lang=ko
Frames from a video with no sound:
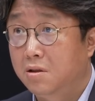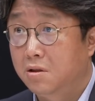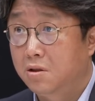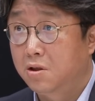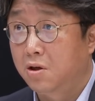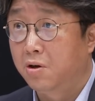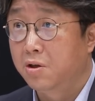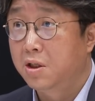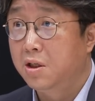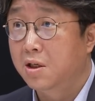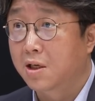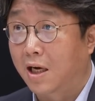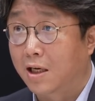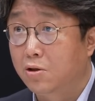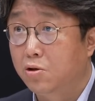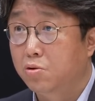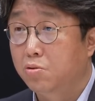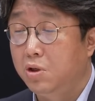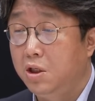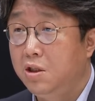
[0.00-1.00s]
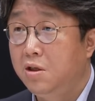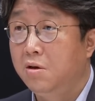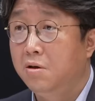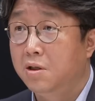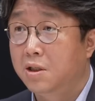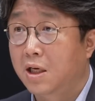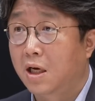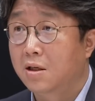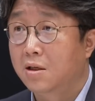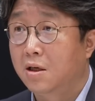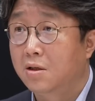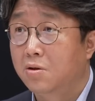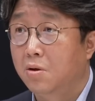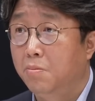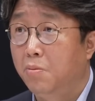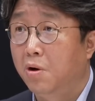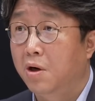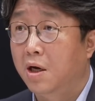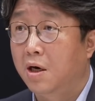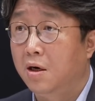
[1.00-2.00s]
정신을 갖추고 이성을 찾아서
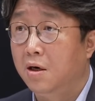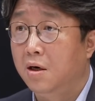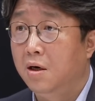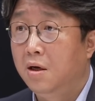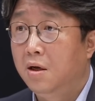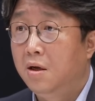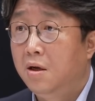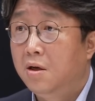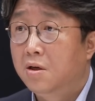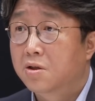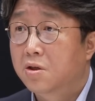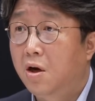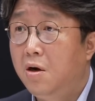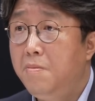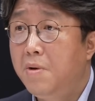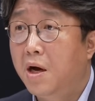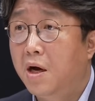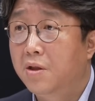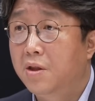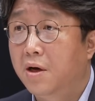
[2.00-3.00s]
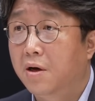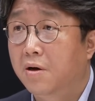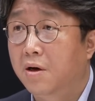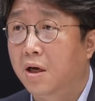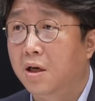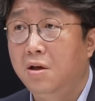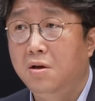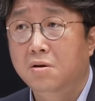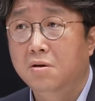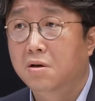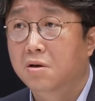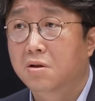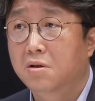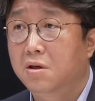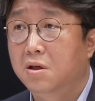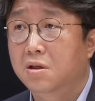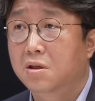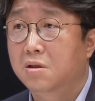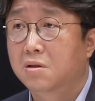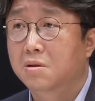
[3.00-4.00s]
뭔가를 설명한다거나 이런 것들이